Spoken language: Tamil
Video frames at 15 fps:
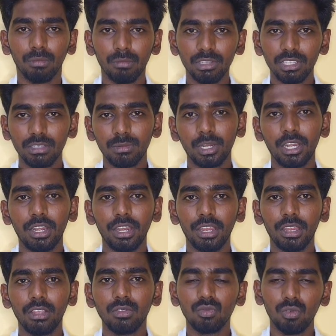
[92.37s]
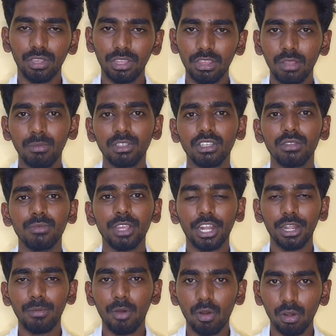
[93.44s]
பிஸ்னஸ் பண்ணிட்டுருக்கீங்க ஸோ இந்த பிஸ்னஸ்மே
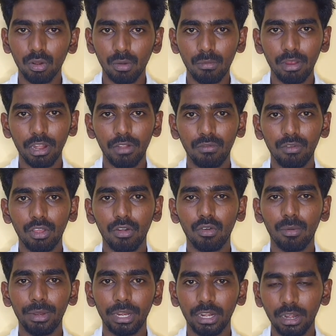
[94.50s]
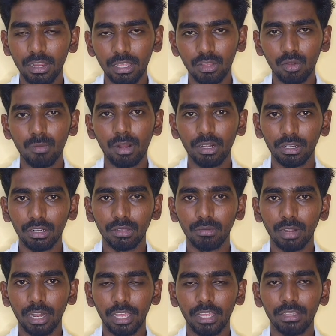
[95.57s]
கண்டிப்பாக உங்களுக்கு ரொம்ப ஹெல்ப்ஃபுல்லாக இருக்கும் அப்படிங்கிறதுலாம் எந்த ஒரு மாற்று
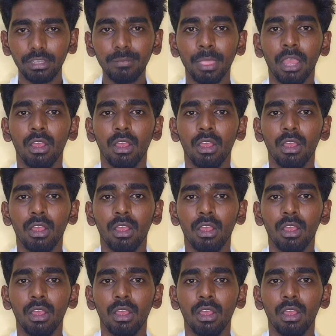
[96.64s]
கருத்தும் கிடையாது